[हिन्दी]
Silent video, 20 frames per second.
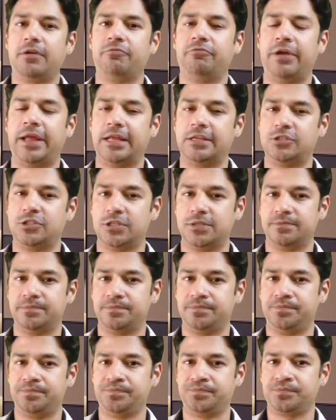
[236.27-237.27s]
फेज
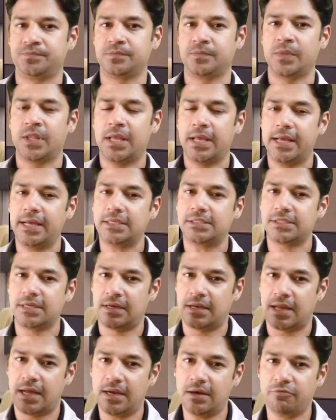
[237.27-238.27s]
इस
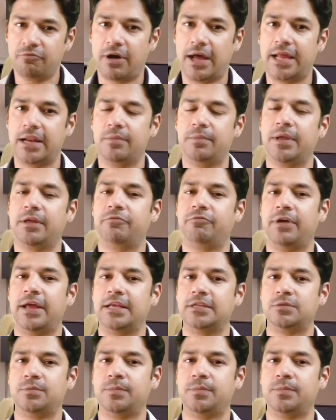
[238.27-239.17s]
नन वायरिमिक फेज